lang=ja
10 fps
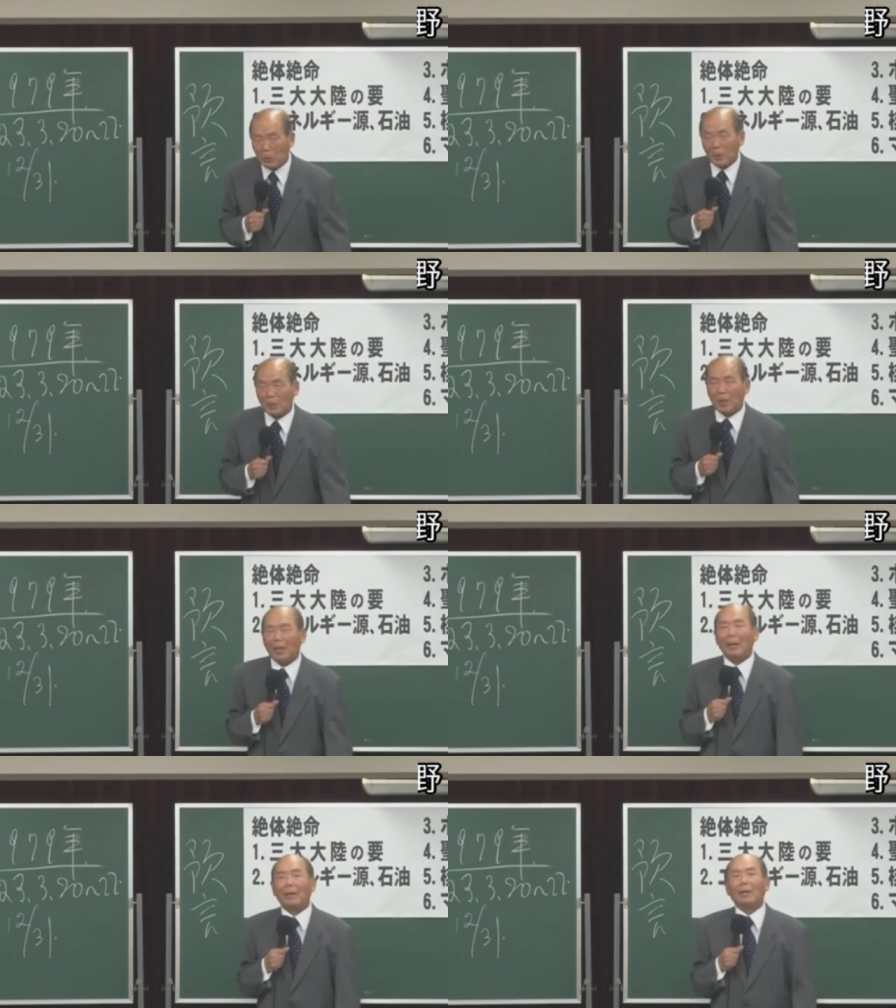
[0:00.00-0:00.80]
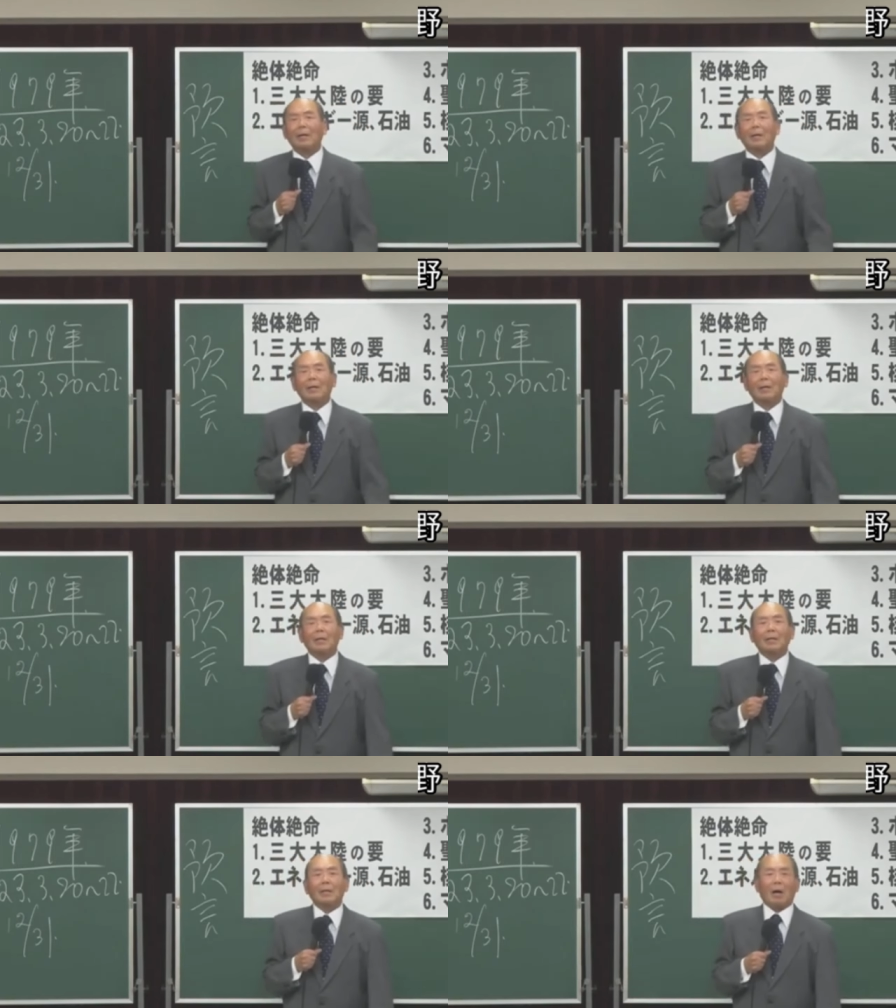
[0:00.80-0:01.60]
身でしたから。
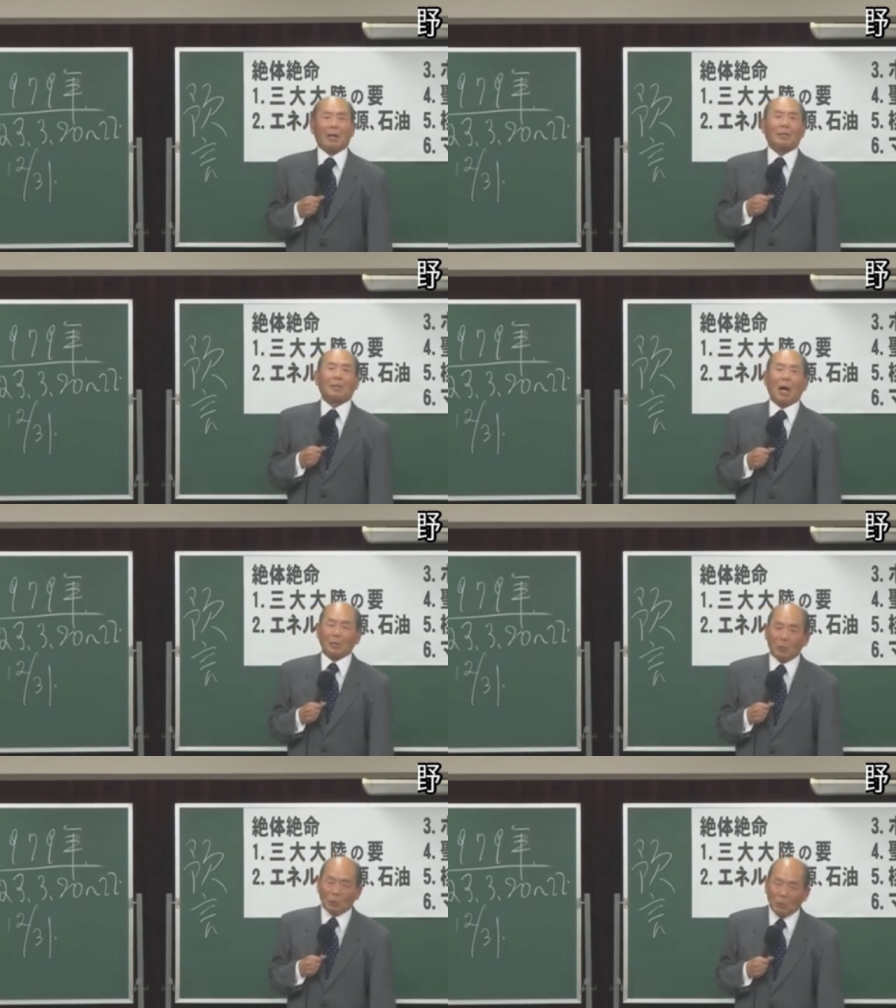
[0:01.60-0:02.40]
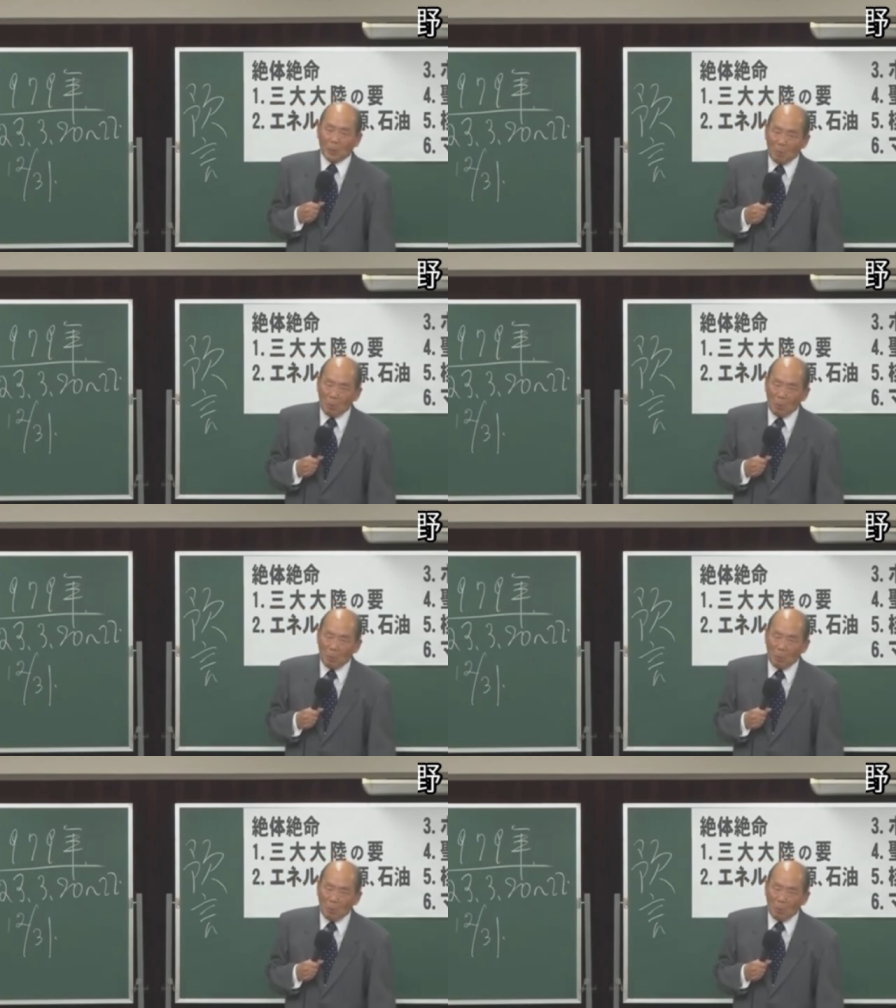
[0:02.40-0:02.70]
だから体力に